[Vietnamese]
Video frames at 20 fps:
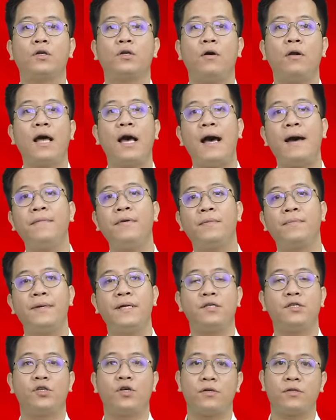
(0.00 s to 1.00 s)
Đó là áp lực
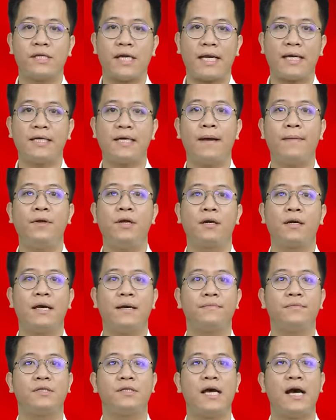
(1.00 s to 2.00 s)
bị so sánh, áp lực
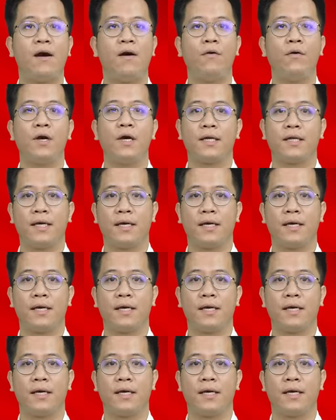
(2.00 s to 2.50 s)
làm sao